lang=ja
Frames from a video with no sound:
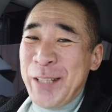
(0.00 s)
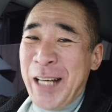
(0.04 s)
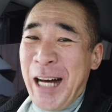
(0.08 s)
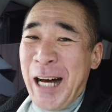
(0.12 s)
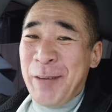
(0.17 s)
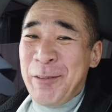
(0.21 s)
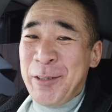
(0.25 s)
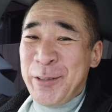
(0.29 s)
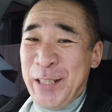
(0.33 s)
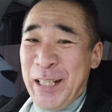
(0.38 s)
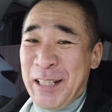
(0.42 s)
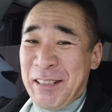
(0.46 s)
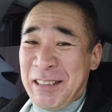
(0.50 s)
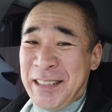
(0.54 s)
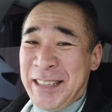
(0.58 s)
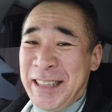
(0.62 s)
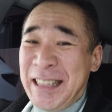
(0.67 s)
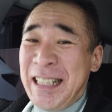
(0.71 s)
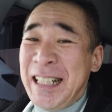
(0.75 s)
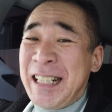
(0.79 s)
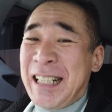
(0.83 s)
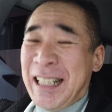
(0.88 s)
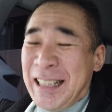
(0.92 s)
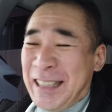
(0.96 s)
んなアあびくなの
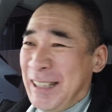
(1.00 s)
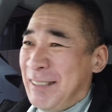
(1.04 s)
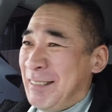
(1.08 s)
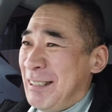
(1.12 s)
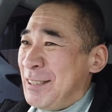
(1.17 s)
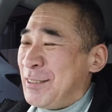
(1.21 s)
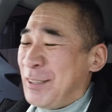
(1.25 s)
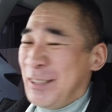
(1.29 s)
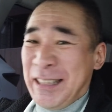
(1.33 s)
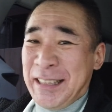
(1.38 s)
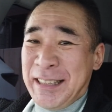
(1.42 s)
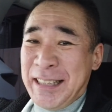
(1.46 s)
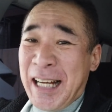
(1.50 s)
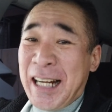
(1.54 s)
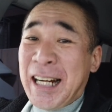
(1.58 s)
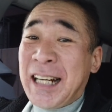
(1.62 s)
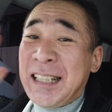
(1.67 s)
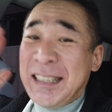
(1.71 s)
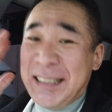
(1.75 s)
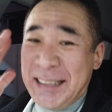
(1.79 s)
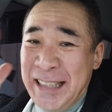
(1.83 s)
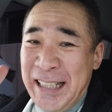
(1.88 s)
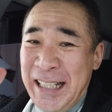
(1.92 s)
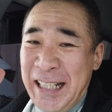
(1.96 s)
知らんかったわ。今で
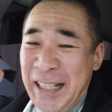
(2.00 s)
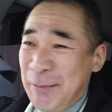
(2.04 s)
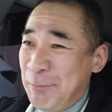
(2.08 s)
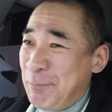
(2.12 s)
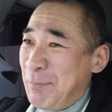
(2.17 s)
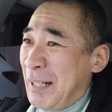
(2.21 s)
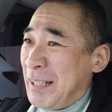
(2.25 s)
シャカリキさん。